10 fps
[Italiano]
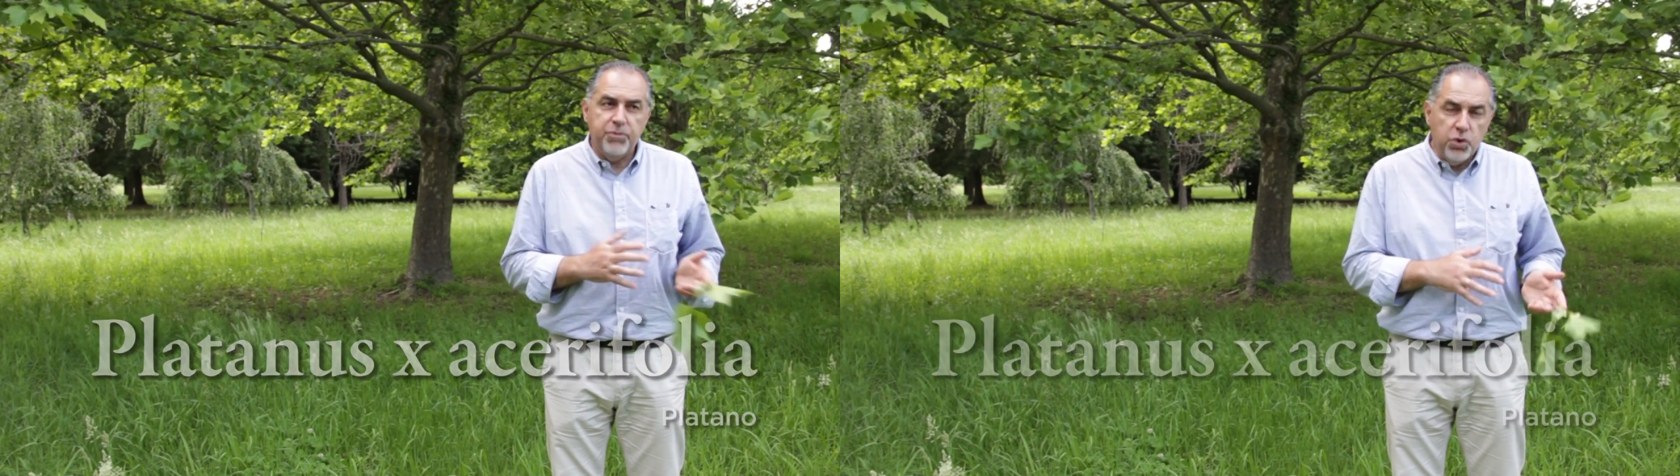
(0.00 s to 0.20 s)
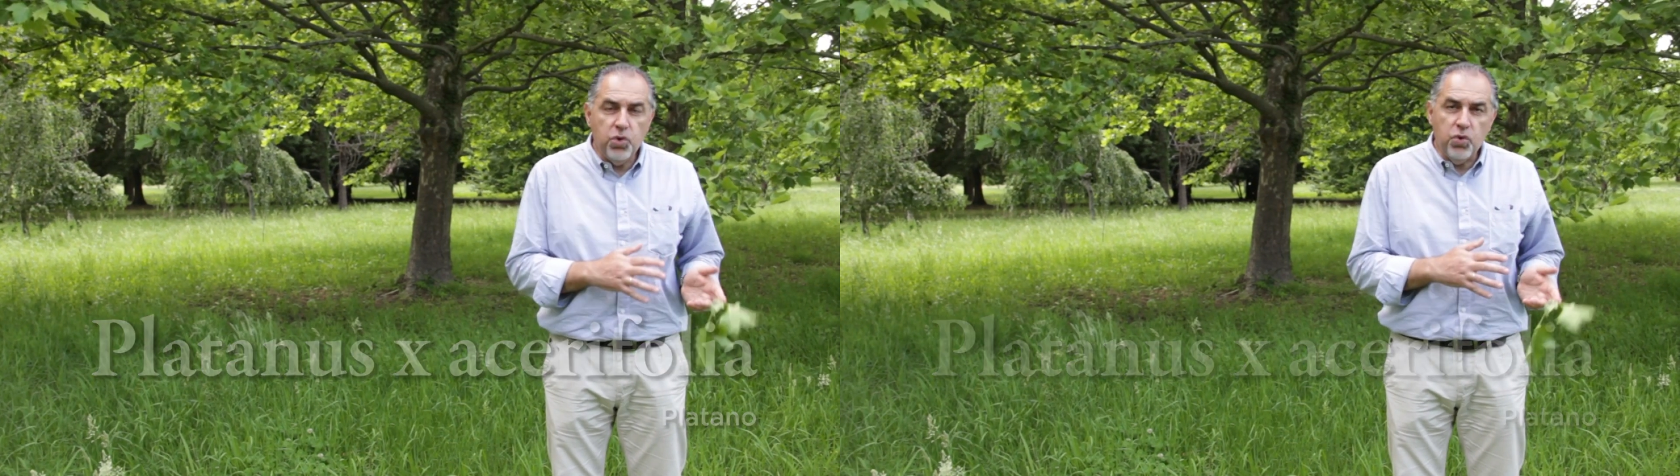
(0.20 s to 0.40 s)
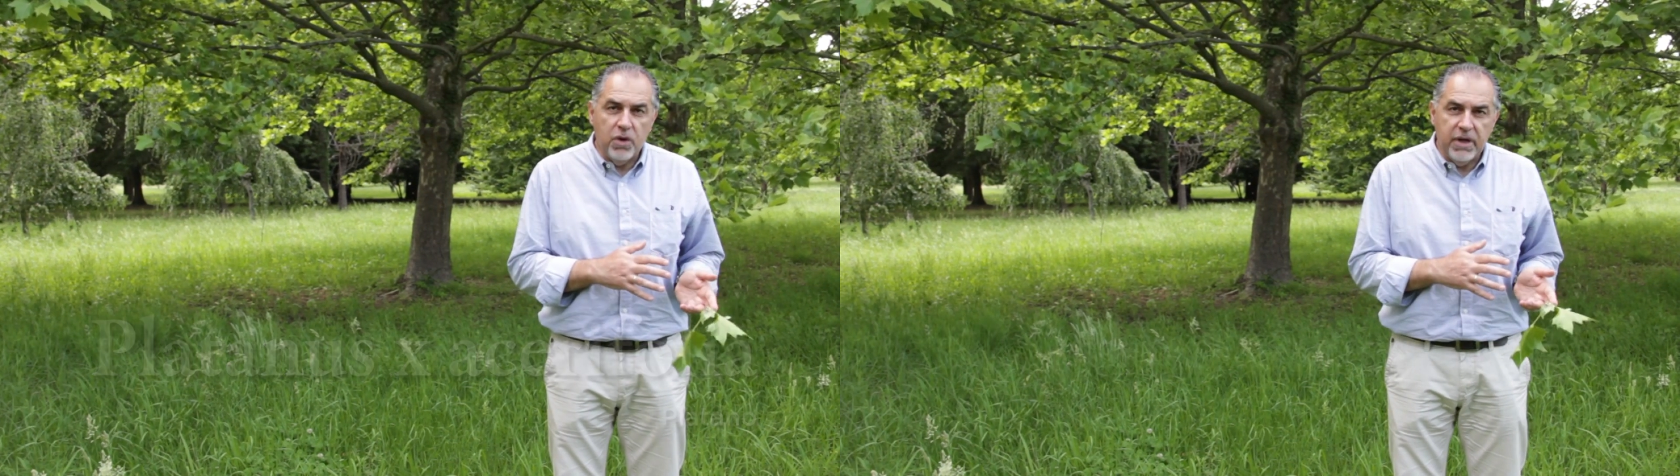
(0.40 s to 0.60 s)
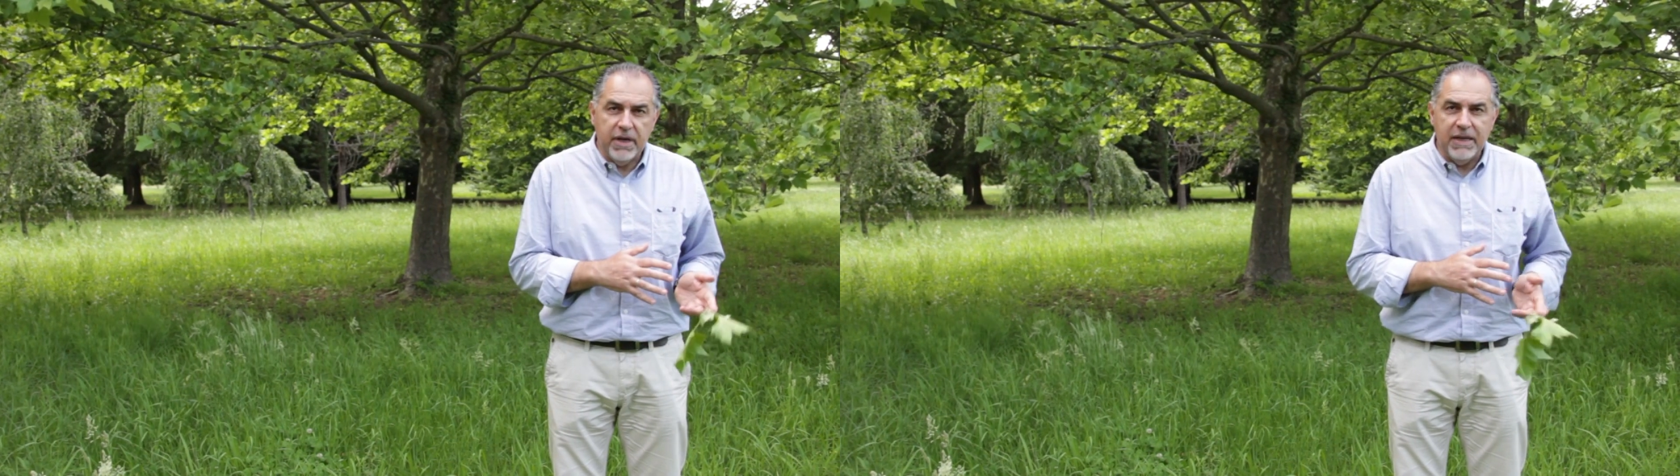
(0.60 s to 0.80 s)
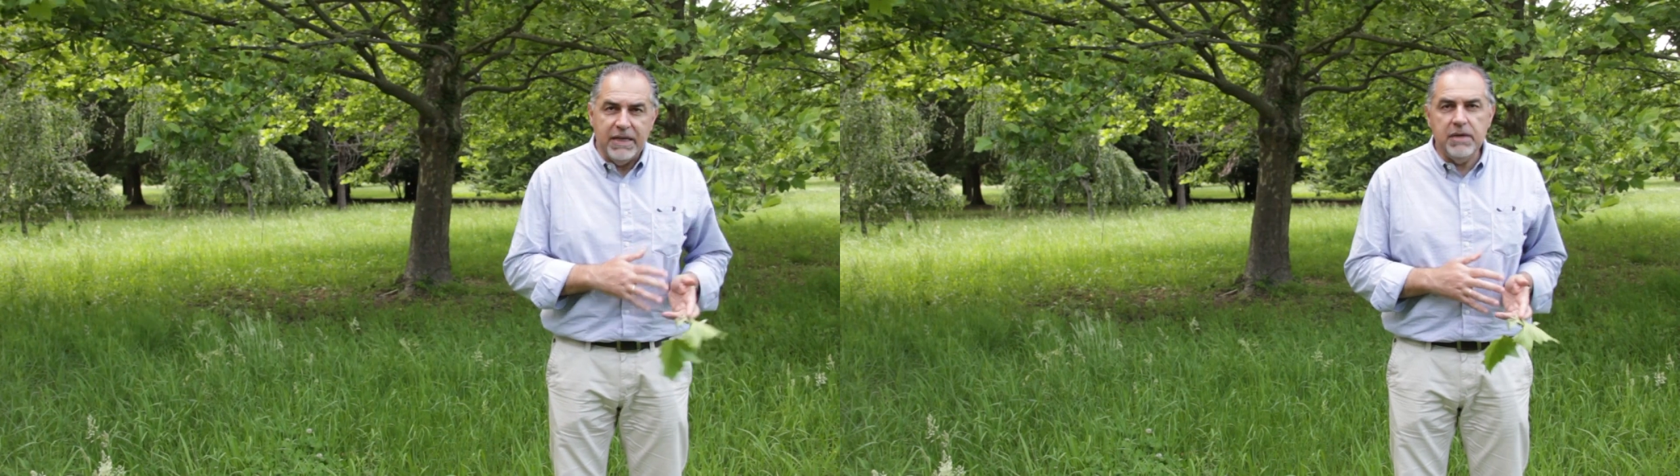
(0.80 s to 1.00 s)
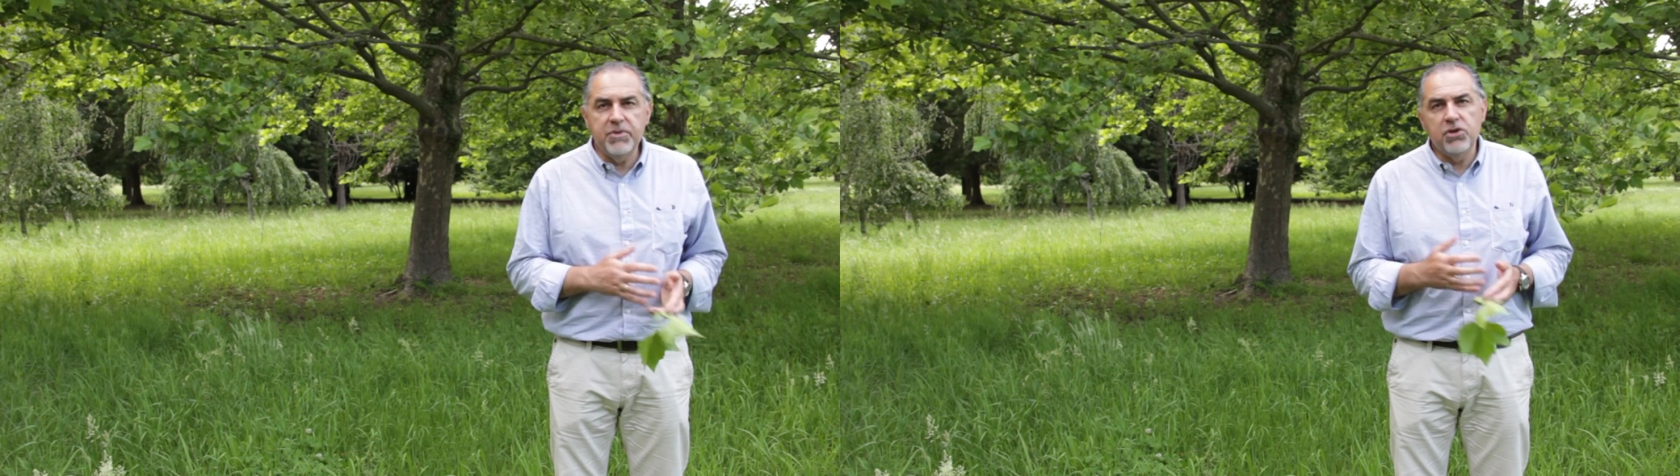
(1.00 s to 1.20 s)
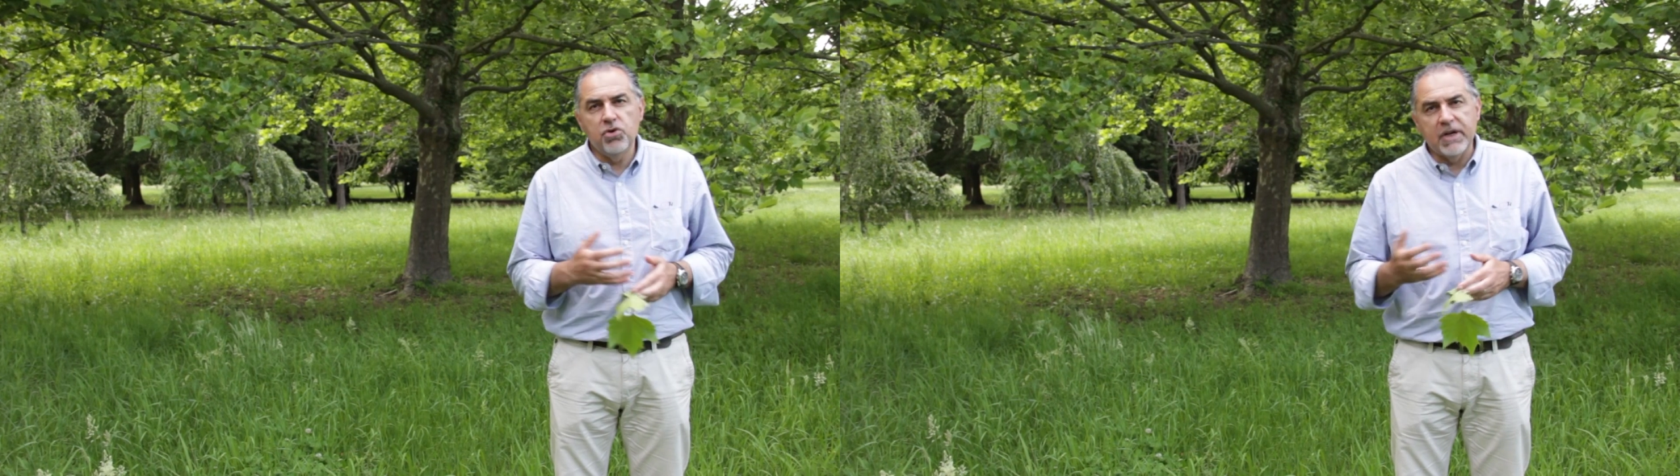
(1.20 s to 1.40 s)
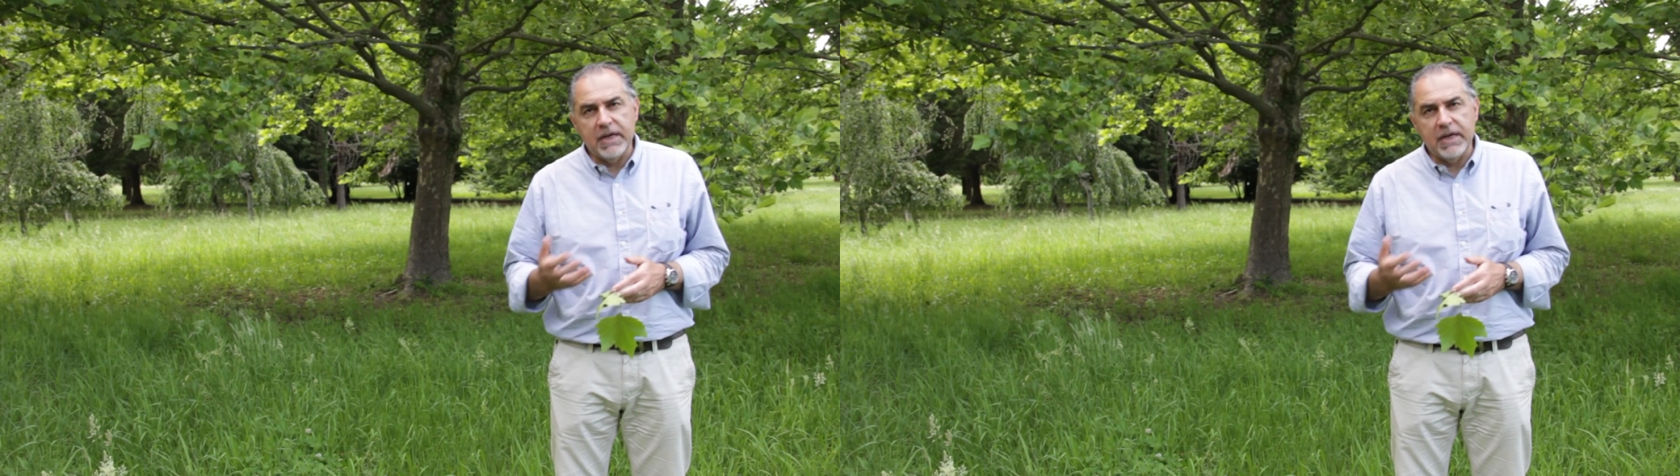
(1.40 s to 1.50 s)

più eh, l'ibrido